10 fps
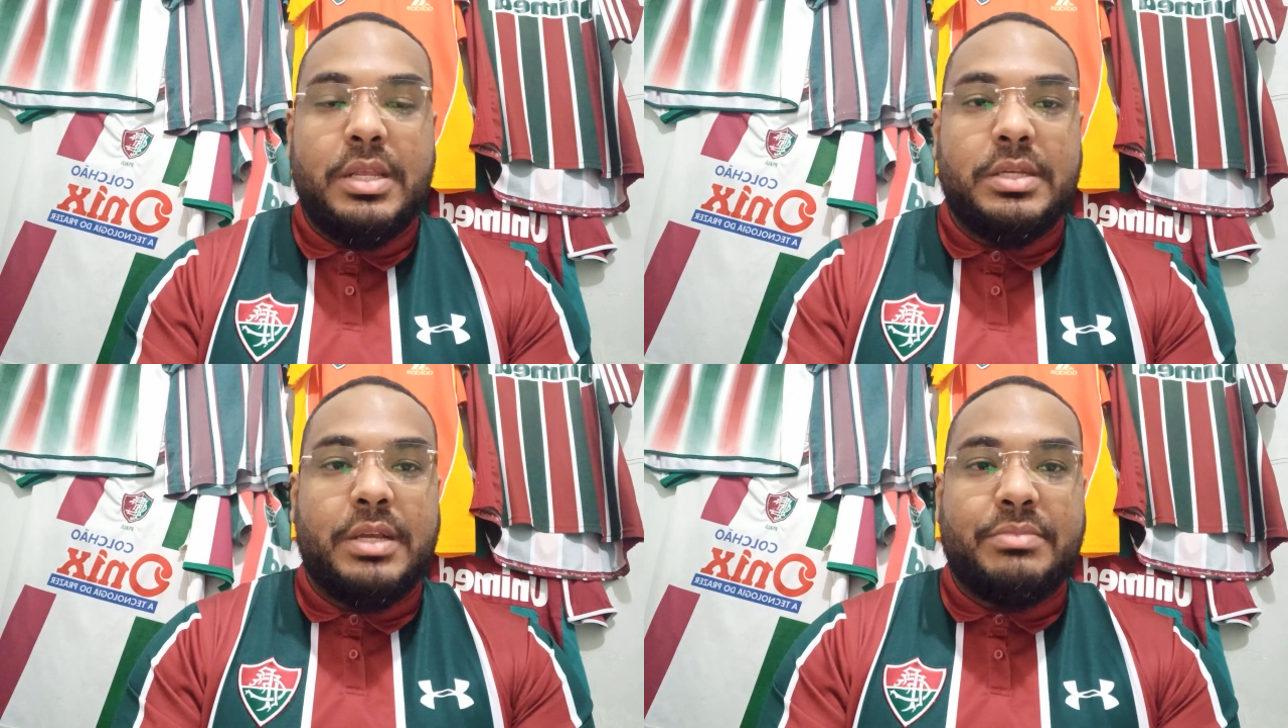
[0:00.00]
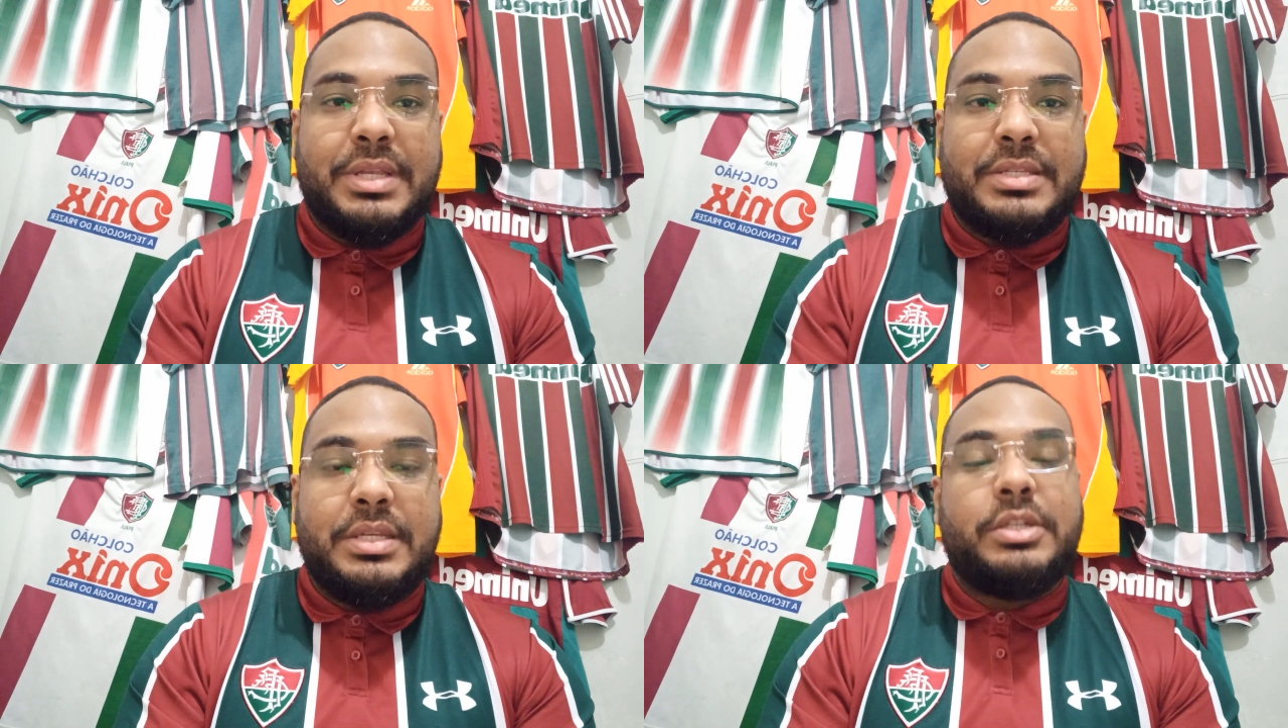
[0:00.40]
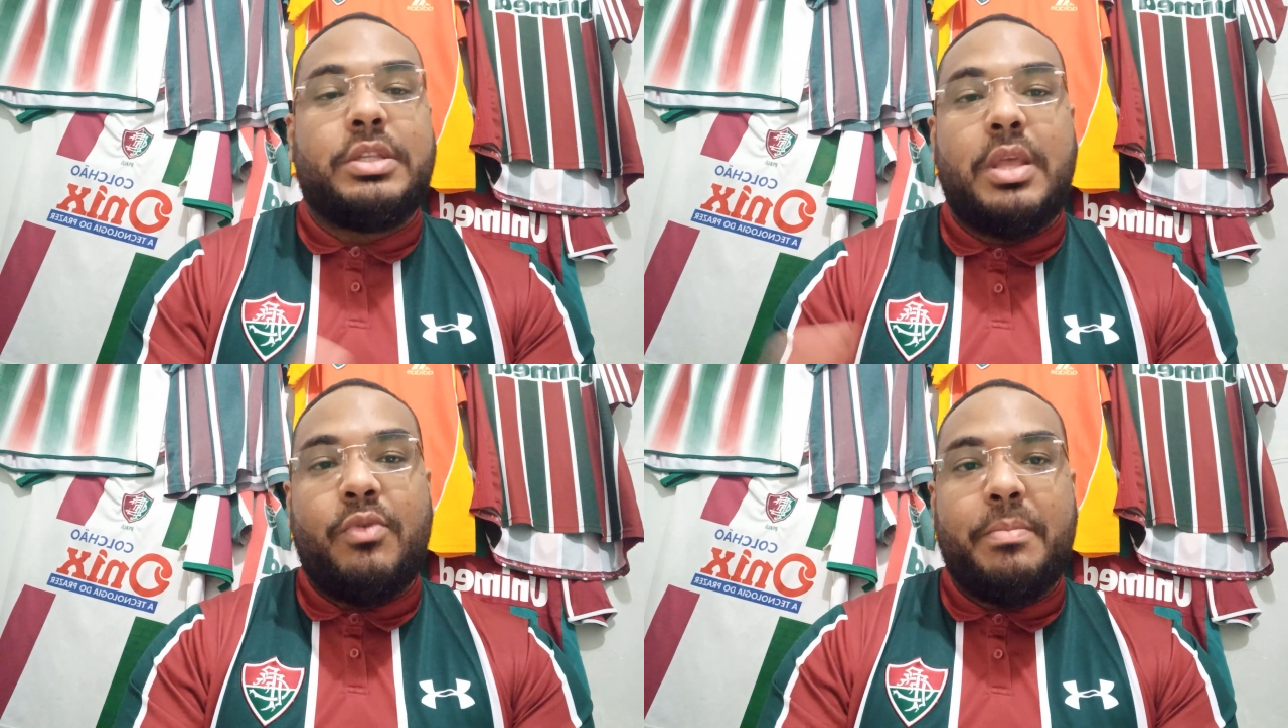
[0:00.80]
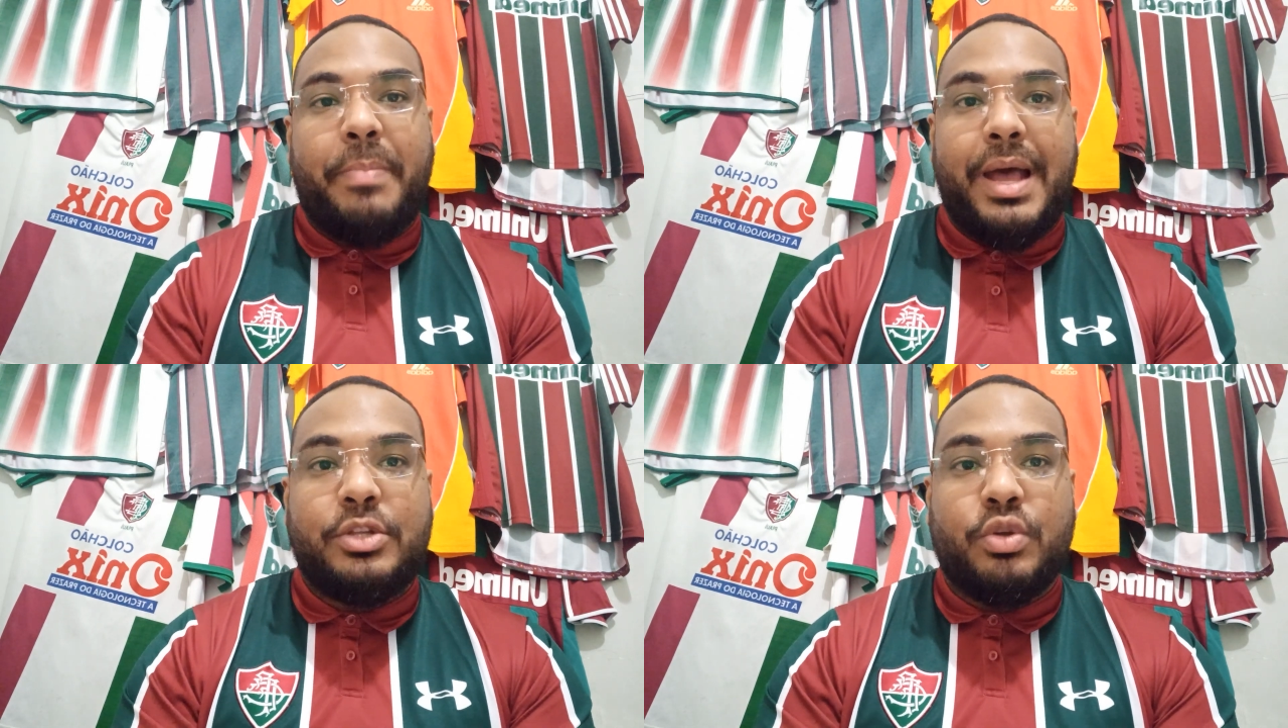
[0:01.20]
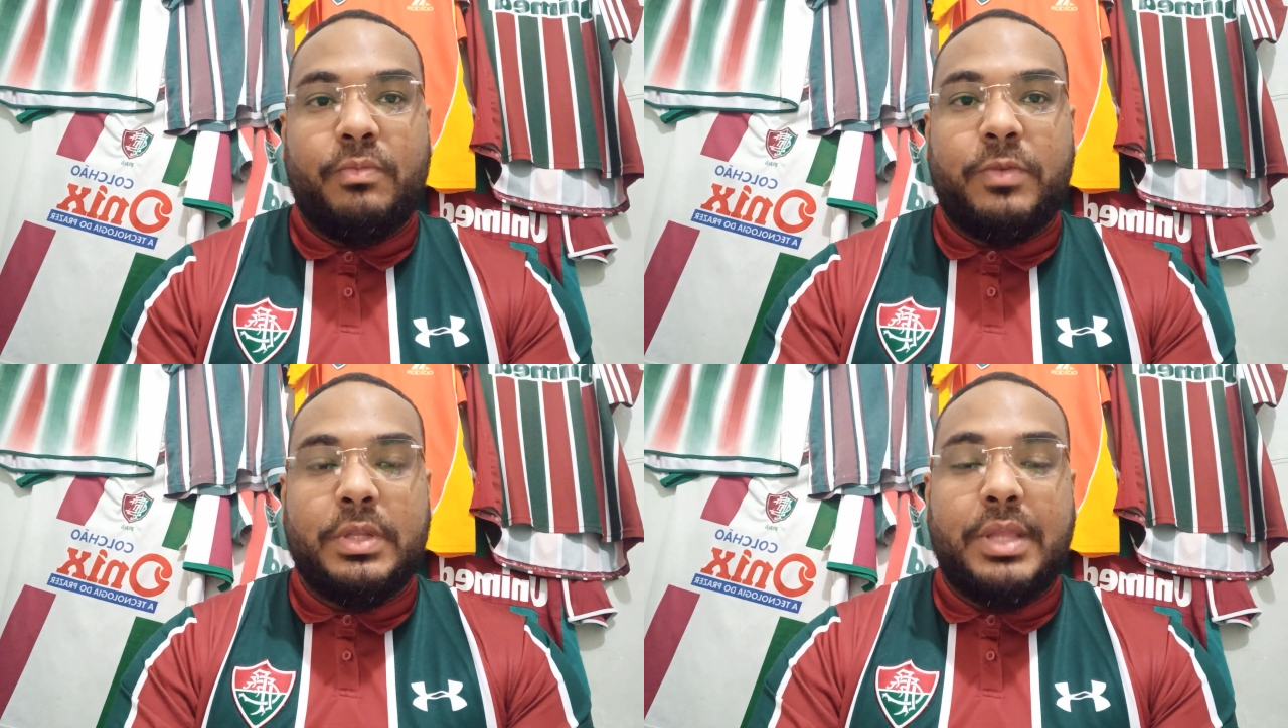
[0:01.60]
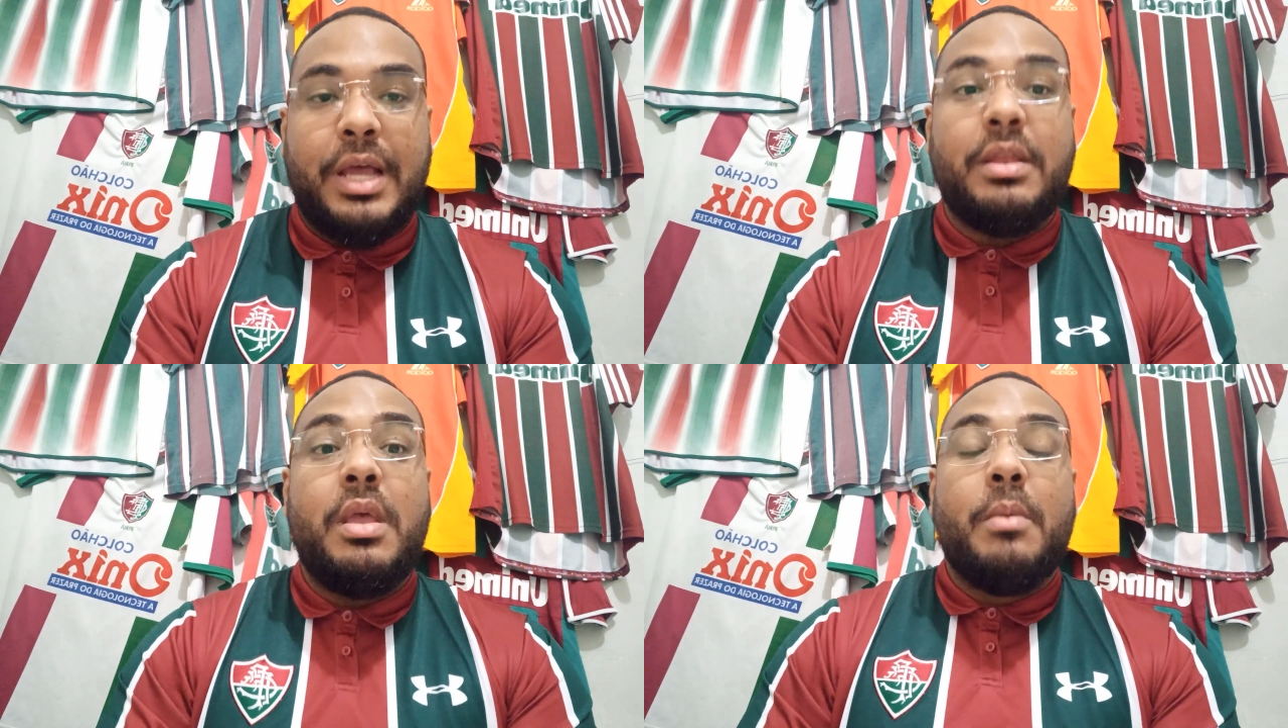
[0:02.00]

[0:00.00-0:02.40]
Digamos assim, de ter um empate como vantagem,